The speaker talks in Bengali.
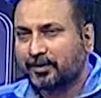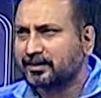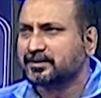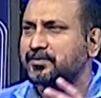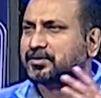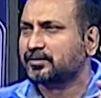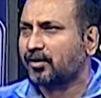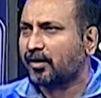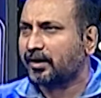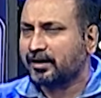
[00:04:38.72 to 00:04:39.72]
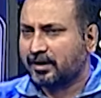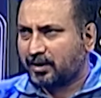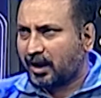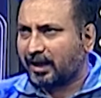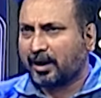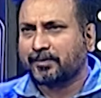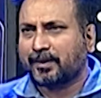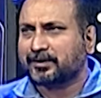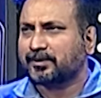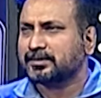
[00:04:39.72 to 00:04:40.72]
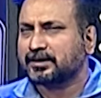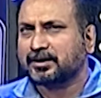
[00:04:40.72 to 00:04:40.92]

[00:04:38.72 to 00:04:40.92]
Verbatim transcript: আমার এক্সিবিশন হয় আর আমি ভাবতাম যে